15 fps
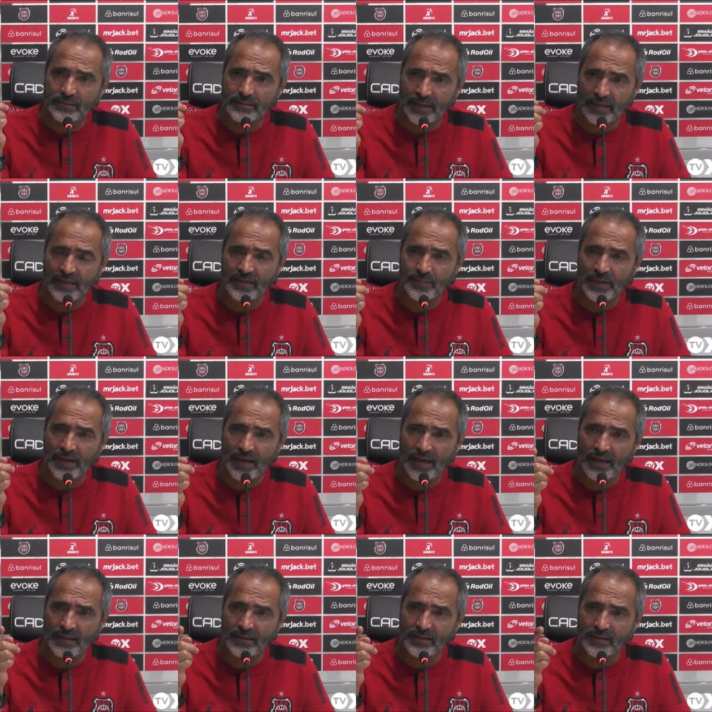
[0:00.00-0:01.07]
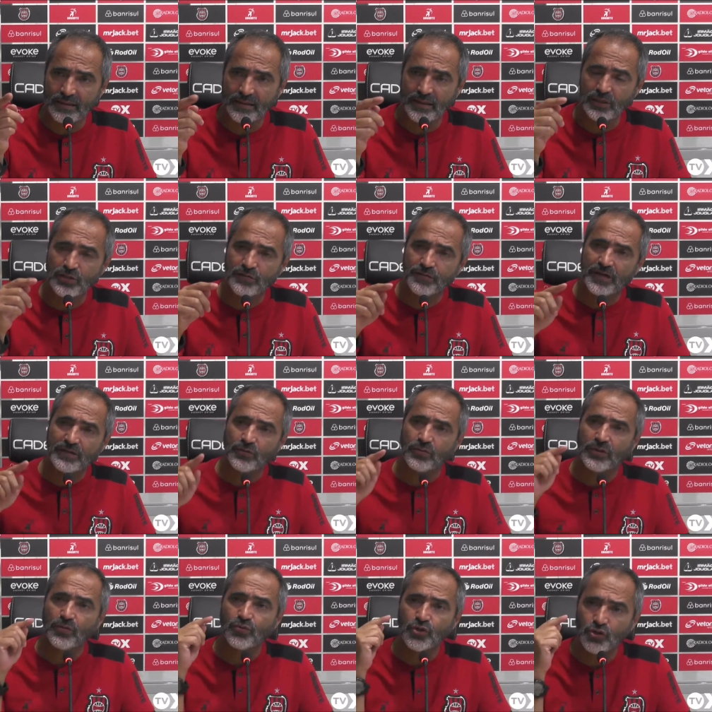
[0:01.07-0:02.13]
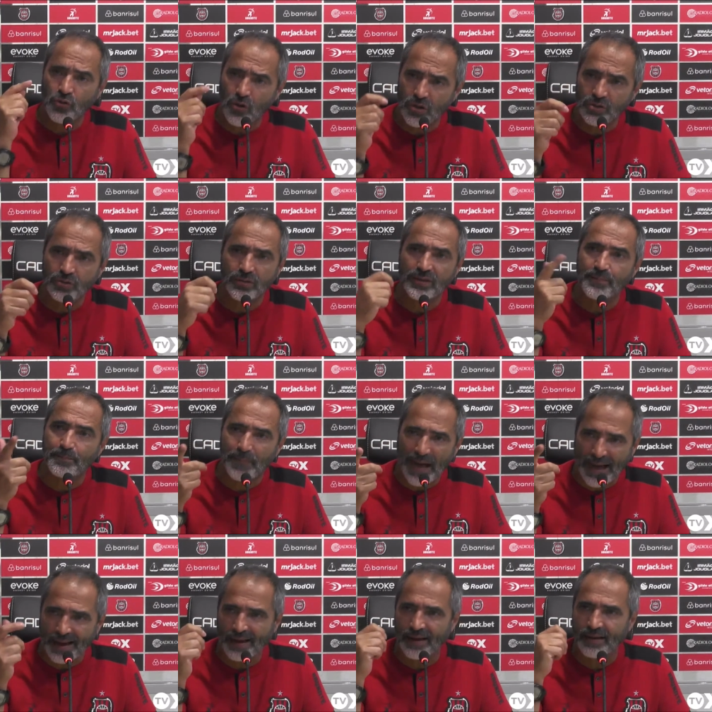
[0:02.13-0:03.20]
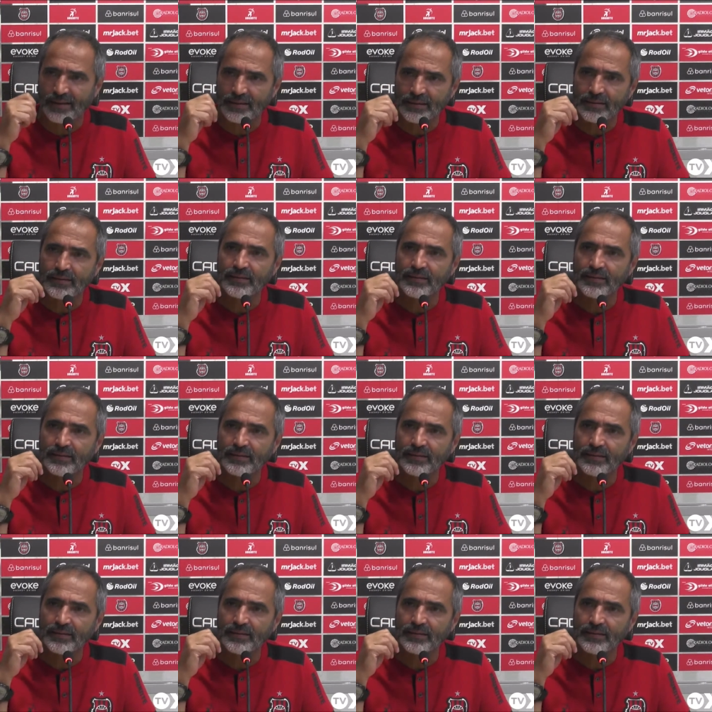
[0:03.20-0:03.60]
da arquibancada, e isso faz com que o sócio que paga,